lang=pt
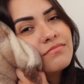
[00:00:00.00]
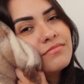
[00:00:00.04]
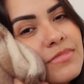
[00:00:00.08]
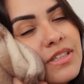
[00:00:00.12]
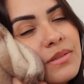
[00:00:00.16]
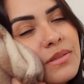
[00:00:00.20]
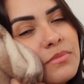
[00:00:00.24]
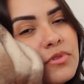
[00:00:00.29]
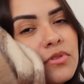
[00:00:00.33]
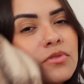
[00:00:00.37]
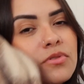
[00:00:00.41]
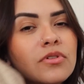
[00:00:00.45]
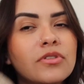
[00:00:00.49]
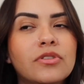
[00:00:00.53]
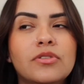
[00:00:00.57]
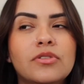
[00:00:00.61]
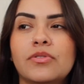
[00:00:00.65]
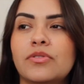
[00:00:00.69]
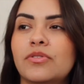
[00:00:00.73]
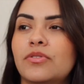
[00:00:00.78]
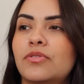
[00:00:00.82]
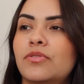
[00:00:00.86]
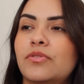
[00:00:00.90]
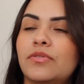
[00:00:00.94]
ele é muito
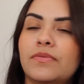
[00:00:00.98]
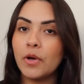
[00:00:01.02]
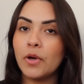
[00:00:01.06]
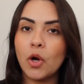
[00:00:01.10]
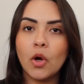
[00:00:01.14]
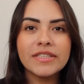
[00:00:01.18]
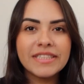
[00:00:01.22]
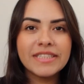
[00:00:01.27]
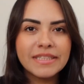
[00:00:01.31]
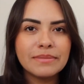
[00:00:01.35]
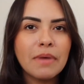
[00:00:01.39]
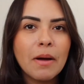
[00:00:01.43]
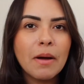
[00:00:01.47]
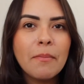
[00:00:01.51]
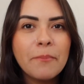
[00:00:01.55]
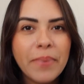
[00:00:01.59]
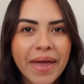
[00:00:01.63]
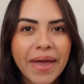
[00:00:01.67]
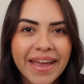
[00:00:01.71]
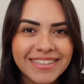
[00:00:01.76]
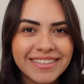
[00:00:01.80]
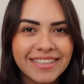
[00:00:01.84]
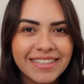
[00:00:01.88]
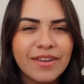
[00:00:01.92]
gostoso. Próxima
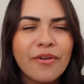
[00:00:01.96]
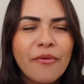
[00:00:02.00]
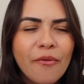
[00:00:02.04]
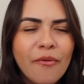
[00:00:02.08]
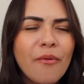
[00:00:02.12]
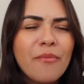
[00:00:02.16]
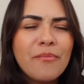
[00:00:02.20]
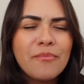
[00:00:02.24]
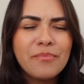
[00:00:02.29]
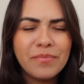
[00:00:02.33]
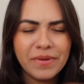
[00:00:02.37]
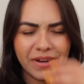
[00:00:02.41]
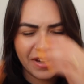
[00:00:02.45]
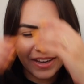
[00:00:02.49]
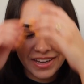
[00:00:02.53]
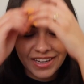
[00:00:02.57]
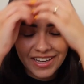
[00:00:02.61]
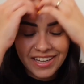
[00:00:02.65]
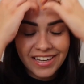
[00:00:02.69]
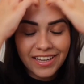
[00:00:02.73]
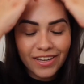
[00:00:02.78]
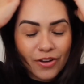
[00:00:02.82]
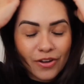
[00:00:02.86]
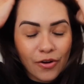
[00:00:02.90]
peça que eu
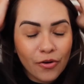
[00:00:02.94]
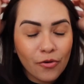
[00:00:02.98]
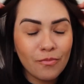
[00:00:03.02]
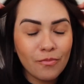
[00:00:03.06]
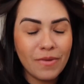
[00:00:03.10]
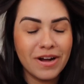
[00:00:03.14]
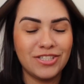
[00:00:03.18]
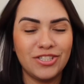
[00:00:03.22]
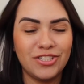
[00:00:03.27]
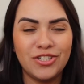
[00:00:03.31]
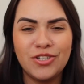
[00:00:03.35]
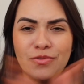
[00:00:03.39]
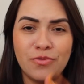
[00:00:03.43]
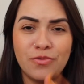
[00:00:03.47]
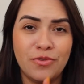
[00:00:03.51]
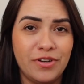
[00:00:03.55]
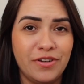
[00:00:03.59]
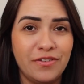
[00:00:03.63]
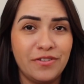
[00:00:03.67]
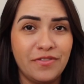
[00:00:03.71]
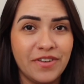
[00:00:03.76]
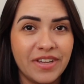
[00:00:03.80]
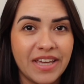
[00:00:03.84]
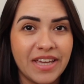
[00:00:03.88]
comprei, eu bati o
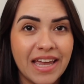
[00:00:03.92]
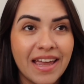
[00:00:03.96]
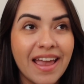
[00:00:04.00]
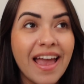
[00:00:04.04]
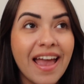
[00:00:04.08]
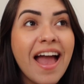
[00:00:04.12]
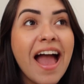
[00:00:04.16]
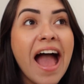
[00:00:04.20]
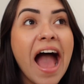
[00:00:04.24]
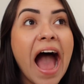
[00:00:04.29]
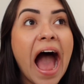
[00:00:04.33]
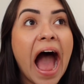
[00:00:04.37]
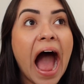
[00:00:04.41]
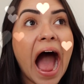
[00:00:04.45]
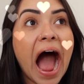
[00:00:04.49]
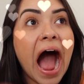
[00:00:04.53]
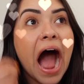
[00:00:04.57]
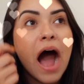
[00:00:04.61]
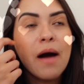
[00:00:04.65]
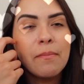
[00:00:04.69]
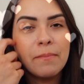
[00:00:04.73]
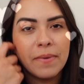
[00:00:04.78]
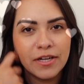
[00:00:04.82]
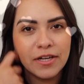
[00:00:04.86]
olho e fiquei,
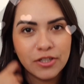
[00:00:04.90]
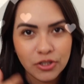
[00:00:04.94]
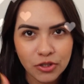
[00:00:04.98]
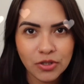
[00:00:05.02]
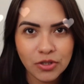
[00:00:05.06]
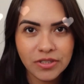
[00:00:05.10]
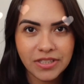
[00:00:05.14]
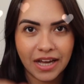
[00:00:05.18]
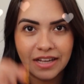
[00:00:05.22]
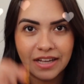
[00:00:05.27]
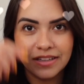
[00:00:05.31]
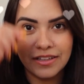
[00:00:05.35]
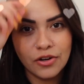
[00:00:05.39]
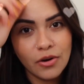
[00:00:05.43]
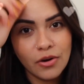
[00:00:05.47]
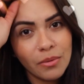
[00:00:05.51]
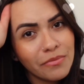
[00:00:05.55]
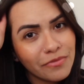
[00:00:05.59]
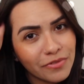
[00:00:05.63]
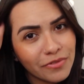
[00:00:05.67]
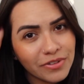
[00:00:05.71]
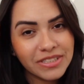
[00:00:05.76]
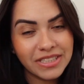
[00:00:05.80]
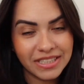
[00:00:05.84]
apaixonada.
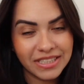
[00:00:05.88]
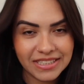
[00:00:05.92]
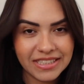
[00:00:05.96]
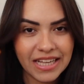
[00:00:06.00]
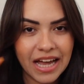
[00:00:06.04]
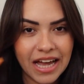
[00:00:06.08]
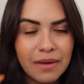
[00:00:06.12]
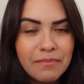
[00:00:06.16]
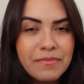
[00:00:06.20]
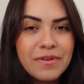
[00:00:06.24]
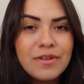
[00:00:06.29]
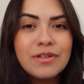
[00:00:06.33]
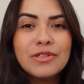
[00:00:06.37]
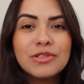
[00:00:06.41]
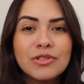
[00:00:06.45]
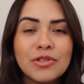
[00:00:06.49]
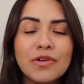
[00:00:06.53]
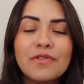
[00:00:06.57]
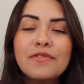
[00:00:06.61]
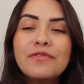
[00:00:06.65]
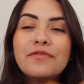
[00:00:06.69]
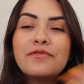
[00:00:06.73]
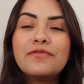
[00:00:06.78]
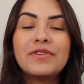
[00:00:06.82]
Como vocês sabem, eu
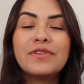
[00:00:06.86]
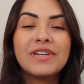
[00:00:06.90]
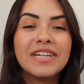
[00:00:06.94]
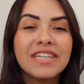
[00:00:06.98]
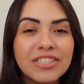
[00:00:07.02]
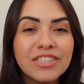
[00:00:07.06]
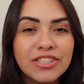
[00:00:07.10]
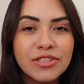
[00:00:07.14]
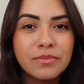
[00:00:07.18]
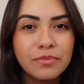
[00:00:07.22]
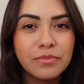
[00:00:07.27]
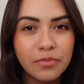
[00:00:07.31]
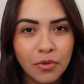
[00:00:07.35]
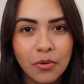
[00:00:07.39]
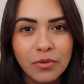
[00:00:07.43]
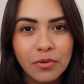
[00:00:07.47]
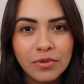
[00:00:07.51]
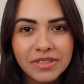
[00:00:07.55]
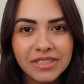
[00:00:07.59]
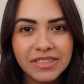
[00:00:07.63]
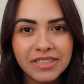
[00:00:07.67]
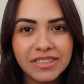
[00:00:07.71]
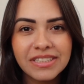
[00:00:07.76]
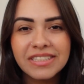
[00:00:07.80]
sou fã de
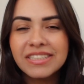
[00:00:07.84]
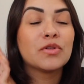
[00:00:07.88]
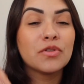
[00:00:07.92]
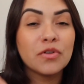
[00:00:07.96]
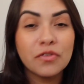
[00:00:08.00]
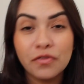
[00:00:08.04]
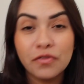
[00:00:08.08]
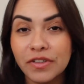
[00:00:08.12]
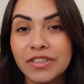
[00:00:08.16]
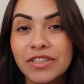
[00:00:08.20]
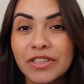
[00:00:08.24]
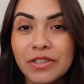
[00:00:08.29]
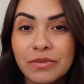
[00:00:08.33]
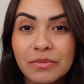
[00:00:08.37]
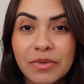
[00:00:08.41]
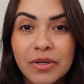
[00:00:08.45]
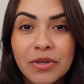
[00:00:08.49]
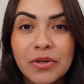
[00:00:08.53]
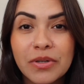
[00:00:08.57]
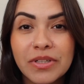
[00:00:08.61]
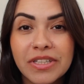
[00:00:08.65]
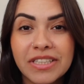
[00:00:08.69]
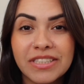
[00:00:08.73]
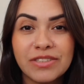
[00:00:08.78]
bolsas, tô fazendo uma
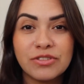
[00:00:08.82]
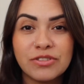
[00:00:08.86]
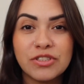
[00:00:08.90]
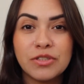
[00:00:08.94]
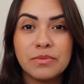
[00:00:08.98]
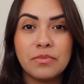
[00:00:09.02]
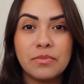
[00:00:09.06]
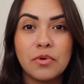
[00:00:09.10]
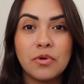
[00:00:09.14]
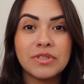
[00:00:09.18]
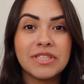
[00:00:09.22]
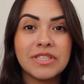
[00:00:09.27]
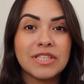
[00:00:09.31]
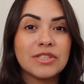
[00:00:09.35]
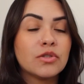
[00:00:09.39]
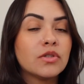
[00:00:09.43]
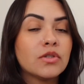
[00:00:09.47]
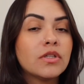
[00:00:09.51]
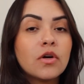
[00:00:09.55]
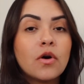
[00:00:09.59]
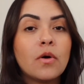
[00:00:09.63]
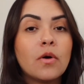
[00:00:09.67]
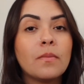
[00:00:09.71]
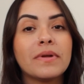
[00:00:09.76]
coleção de bolsas,
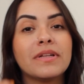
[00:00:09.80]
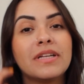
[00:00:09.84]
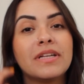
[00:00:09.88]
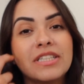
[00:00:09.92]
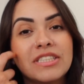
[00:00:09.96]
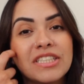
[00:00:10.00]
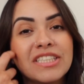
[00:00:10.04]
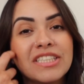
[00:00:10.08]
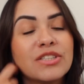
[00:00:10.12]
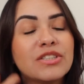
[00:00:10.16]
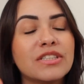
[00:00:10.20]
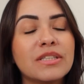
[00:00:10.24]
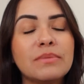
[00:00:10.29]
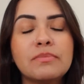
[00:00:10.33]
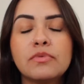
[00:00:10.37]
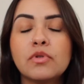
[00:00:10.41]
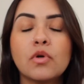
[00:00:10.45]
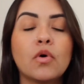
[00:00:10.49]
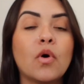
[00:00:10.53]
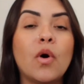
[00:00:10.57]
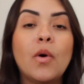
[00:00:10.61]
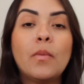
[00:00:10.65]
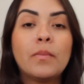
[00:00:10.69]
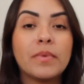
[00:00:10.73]
toda compra da Shein eu sempre
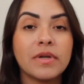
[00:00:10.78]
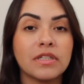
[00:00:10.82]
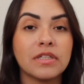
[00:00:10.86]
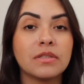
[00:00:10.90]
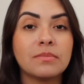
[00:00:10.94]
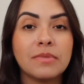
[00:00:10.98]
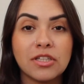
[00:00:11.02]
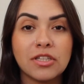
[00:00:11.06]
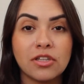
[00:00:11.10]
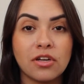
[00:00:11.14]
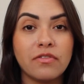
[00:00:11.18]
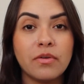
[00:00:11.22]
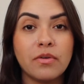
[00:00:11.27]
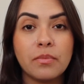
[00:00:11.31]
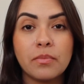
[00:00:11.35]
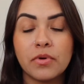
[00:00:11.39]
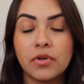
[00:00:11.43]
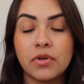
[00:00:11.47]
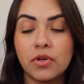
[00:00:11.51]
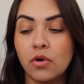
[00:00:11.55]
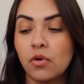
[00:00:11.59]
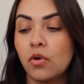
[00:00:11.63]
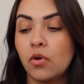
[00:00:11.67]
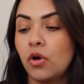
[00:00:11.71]
tô comprando uma nova
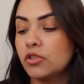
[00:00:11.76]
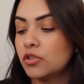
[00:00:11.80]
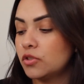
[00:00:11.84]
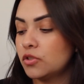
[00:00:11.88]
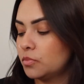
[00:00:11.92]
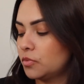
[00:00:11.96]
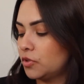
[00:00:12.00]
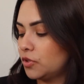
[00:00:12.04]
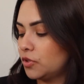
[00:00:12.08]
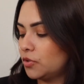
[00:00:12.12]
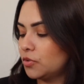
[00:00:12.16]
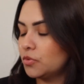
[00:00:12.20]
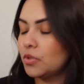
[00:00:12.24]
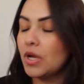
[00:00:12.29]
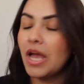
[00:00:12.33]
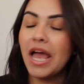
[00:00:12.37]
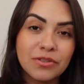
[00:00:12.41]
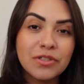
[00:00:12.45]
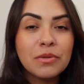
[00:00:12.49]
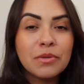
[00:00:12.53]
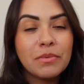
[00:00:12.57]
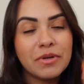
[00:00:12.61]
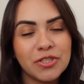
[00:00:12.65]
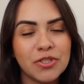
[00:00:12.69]
porque eu gosto muito.
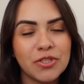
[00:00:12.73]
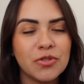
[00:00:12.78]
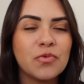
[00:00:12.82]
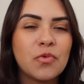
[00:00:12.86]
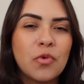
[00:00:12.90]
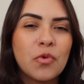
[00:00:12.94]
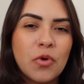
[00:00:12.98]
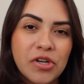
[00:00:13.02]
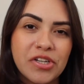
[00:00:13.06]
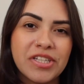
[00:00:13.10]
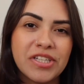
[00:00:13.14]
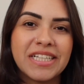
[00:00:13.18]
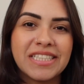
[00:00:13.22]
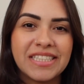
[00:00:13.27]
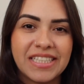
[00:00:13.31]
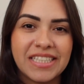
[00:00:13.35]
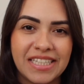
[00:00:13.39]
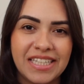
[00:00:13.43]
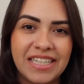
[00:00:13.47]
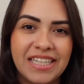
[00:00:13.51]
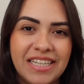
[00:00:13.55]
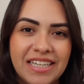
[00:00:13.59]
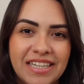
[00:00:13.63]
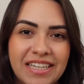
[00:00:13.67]
Quando eu bati o olho nessa
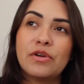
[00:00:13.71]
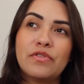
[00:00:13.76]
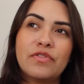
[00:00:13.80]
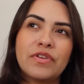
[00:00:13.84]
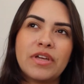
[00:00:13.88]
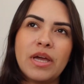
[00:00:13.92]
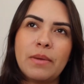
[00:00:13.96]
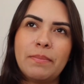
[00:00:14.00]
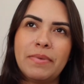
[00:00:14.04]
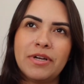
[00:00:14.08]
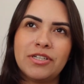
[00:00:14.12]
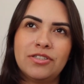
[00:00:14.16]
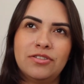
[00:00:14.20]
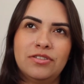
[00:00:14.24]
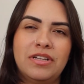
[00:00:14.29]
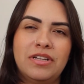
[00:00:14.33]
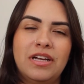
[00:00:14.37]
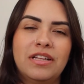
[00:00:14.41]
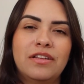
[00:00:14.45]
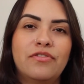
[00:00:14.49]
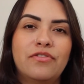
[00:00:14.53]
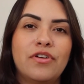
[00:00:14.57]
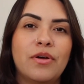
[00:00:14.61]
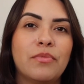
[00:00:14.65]
aqui, eu fiquei
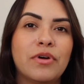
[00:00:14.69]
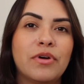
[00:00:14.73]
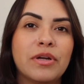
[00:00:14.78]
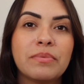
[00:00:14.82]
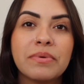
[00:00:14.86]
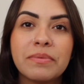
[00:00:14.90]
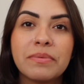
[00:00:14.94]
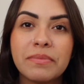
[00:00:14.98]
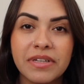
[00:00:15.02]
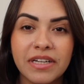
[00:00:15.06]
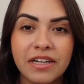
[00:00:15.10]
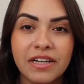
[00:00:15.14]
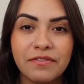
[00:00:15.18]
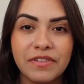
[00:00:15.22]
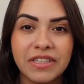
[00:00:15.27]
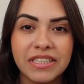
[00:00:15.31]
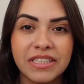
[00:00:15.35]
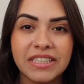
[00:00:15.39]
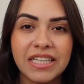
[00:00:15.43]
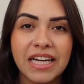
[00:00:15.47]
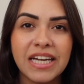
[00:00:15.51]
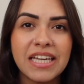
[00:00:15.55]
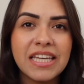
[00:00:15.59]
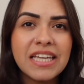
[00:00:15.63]
apaixonada, foi amor à primeira
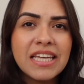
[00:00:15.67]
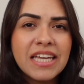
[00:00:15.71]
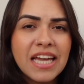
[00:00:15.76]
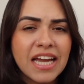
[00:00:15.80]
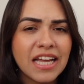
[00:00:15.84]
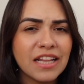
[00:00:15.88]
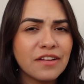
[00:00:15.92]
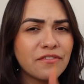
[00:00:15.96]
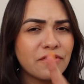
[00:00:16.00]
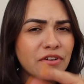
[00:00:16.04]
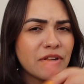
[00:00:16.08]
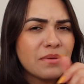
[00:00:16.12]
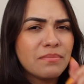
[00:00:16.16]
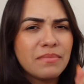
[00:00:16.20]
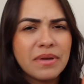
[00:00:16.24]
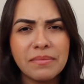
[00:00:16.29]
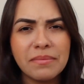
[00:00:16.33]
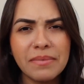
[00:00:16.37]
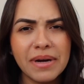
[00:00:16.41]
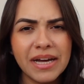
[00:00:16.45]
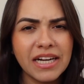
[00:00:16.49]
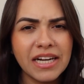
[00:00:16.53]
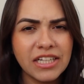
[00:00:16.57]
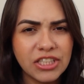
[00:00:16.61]
vista. E ela foi bem
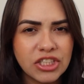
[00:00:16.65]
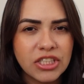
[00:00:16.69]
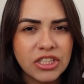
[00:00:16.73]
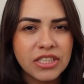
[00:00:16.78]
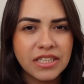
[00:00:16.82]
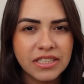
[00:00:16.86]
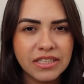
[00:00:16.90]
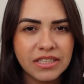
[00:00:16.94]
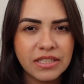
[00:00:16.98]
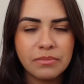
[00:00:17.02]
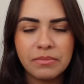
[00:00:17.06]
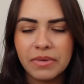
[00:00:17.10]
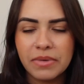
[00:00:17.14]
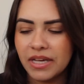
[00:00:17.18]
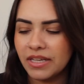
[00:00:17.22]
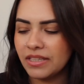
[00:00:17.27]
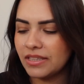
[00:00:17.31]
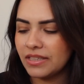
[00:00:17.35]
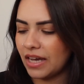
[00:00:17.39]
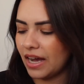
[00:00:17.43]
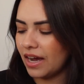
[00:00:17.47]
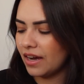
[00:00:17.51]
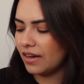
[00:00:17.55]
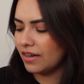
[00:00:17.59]
baratinha também,
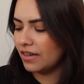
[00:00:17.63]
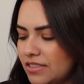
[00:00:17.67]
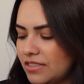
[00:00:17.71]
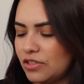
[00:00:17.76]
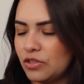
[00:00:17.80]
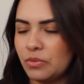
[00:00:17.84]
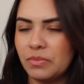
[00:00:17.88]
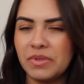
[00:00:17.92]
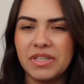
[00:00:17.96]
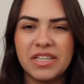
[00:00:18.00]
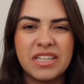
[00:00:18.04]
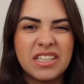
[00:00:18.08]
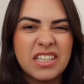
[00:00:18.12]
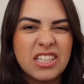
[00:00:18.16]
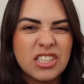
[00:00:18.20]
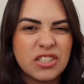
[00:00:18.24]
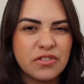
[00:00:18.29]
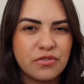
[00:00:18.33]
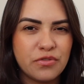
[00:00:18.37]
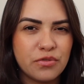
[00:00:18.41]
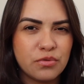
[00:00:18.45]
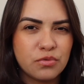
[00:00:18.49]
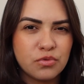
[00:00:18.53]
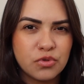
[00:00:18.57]
tá? Se eu não me engano, acho
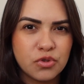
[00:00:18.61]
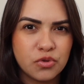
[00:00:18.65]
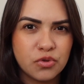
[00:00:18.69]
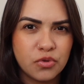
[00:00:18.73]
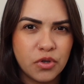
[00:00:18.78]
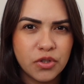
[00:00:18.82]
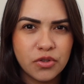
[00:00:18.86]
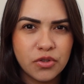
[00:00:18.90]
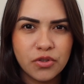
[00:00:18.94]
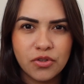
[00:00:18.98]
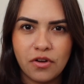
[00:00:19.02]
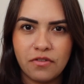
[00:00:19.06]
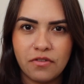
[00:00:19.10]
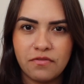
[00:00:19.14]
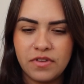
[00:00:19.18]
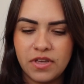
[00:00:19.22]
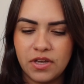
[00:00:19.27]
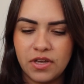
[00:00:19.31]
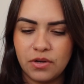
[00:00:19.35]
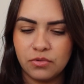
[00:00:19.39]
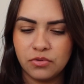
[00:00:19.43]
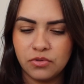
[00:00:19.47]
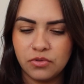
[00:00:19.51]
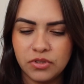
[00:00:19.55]
que foi uns 8,
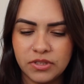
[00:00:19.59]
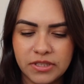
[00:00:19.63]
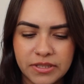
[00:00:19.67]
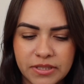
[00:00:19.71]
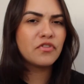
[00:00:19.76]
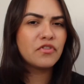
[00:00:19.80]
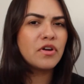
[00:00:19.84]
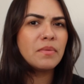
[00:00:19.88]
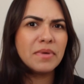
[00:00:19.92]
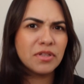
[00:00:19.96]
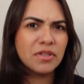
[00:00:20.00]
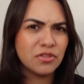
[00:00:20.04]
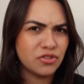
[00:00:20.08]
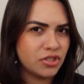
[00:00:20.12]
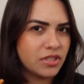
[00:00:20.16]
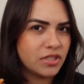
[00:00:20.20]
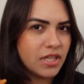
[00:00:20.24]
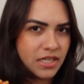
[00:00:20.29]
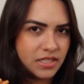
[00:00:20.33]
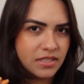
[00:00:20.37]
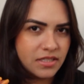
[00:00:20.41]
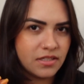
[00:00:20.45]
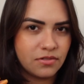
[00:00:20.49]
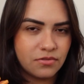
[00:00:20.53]
9 euros. Foi menos de
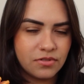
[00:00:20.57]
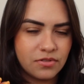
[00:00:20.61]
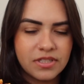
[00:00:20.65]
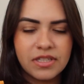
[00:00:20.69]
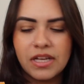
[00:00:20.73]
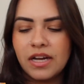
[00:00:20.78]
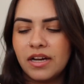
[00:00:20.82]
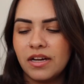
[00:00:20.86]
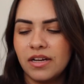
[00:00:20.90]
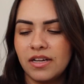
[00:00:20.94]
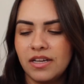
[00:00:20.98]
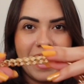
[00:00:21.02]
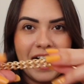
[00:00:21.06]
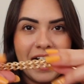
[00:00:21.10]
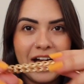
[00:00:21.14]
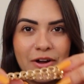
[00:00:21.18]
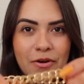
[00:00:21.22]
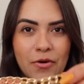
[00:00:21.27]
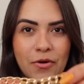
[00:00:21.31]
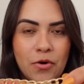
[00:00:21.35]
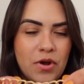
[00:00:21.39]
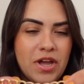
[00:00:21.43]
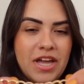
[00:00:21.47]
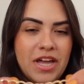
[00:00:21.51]
10 euros, tá? A
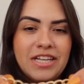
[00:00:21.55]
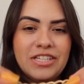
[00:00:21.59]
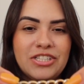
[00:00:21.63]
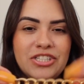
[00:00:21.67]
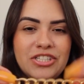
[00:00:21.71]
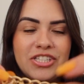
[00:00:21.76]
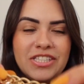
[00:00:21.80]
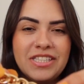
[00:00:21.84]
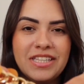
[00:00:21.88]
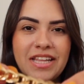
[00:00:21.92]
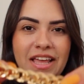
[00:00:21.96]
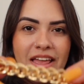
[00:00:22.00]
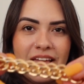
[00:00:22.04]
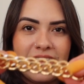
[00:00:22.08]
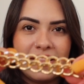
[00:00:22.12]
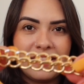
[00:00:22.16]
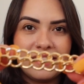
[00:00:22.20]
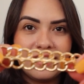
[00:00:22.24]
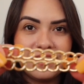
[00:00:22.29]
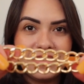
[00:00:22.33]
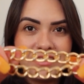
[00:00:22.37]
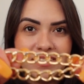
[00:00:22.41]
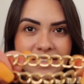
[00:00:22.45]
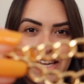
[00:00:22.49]
corrente
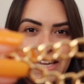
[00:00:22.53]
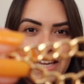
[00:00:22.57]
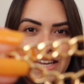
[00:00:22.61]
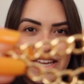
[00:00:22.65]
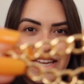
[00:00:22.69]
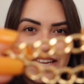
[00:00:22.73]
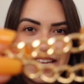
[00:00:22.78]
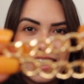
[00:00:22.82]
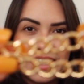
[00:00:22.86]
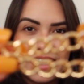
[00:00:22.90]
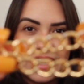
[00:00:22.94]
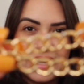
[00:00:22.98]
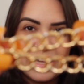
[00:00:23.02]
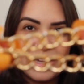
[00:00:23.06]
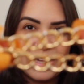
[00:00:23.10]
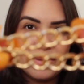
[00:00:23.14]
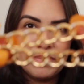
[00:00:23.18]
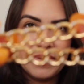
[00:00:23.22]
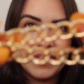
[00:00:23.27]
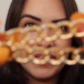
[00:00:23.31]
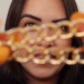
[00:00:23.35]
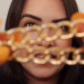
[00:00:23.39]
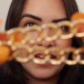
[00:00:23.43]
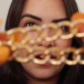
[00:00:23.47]
dela é
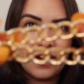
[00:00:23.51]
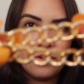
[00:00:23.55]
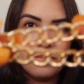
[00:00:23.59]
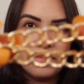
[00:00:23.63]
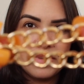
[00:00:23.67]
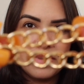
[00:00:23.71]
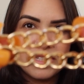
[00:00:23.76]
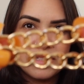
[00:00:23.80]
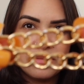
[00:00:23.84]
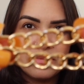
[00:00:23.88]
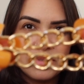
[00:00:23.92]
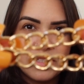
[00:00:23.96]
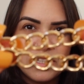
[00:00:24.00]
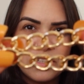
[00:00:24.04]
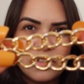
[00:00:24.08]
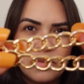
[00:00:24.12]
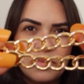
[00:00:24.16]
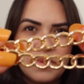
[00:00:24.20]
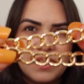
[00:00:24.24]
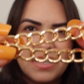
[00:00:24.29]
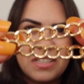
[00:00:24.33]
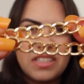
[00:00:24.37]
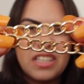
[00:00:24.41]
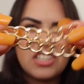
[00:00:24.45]
metal mesmo, se eu não
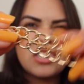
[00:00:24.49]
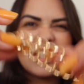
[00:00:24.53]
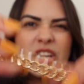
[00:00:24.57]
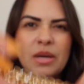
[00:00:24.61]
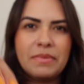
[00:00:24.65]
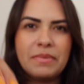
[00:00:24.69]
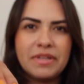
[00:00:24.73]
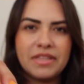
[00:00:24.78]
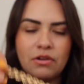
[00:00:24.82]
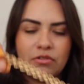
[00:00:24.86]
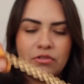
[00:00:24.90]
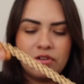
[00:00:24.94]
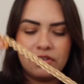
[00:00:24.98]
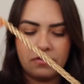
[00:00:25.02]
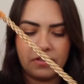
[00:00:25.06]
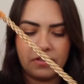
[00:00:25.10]
me engano, acho que é metal que